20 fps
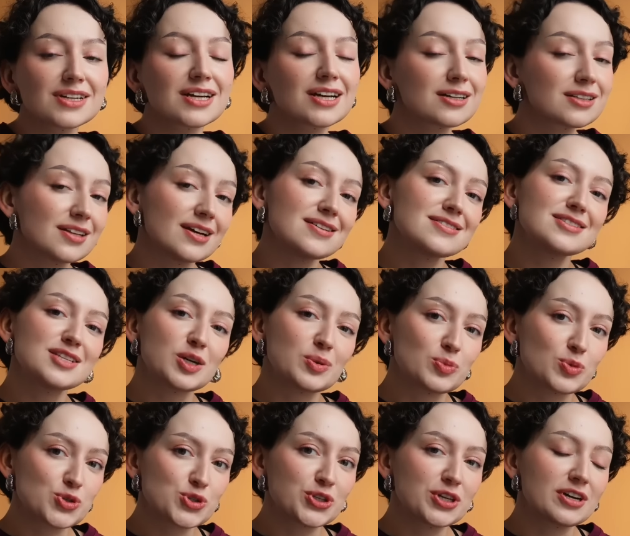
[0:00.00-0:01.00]
классных
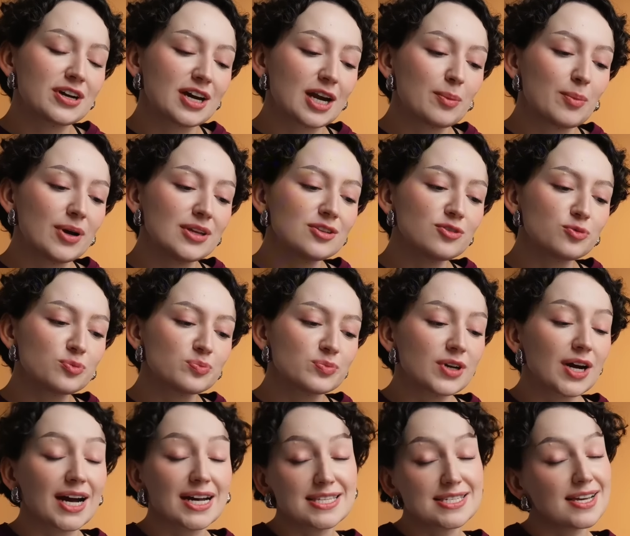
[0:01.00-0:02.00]
мужских ароматов,
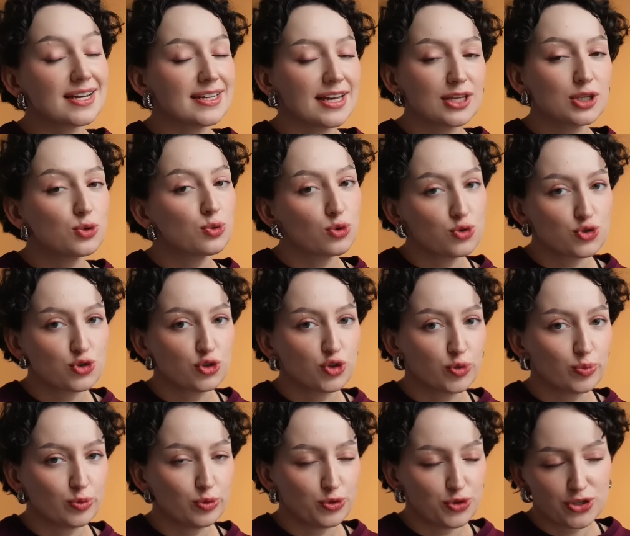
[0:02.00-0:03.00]
хотя я не очень
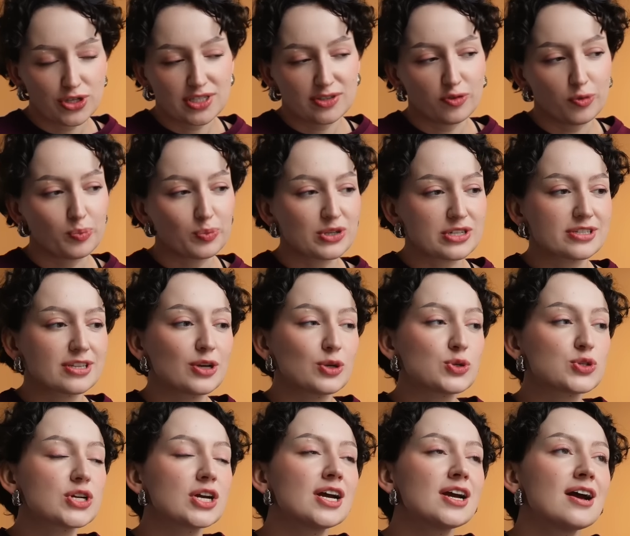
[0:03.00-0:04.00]
люблю, честно вам
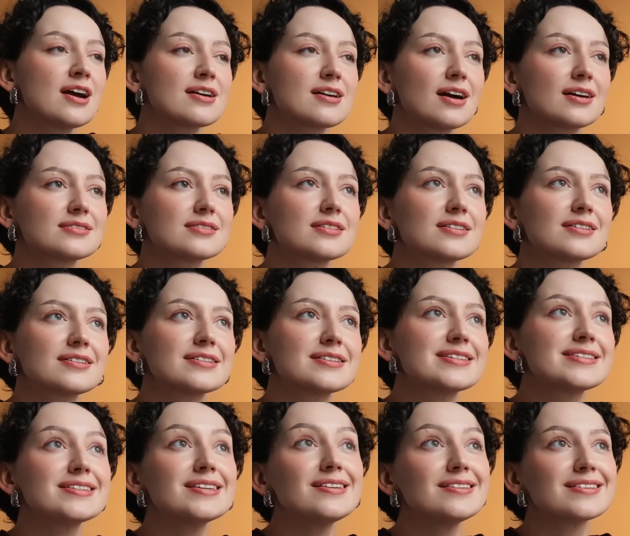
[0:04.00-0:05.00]
признаюсь, как-то
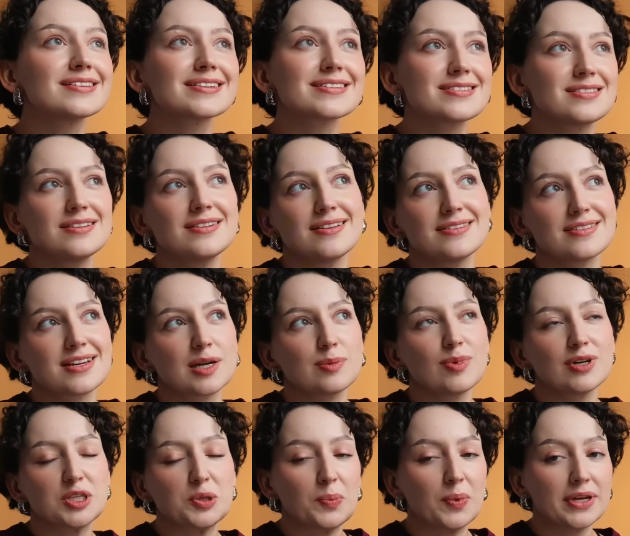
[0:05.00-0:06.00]
сильно разделять
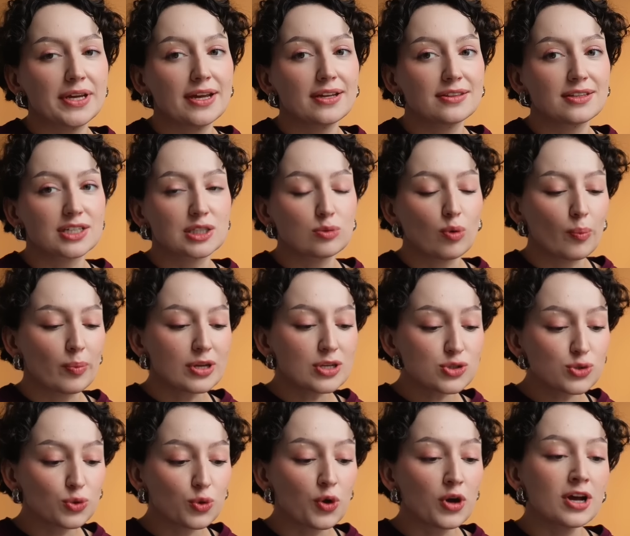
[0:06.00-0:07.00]
ароматы по гендерному
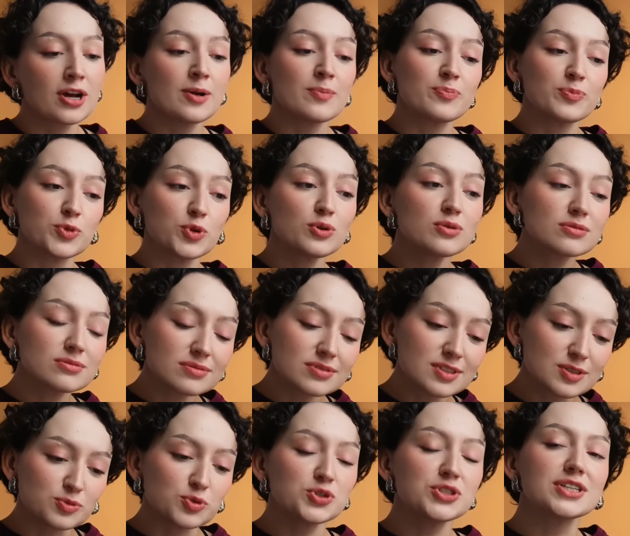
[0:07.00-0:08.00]
признаку, но
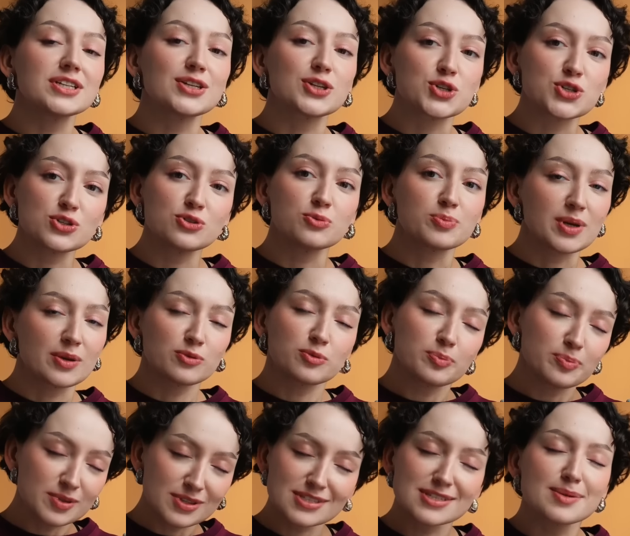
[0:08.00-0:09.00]
сегодня я решила, правда,
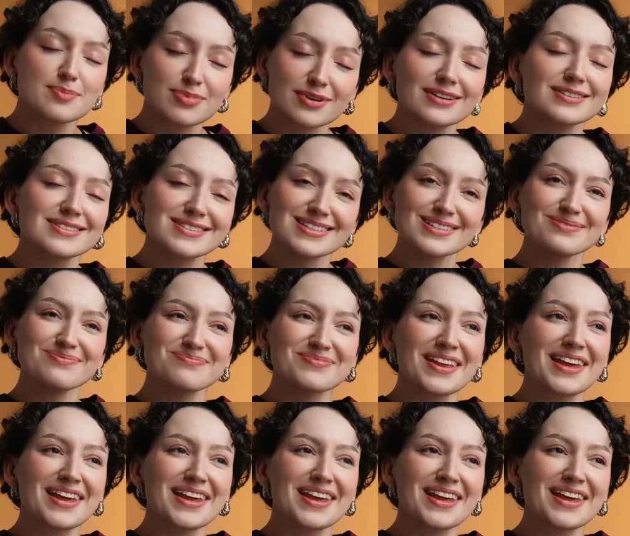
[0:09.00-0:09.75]
подсобраться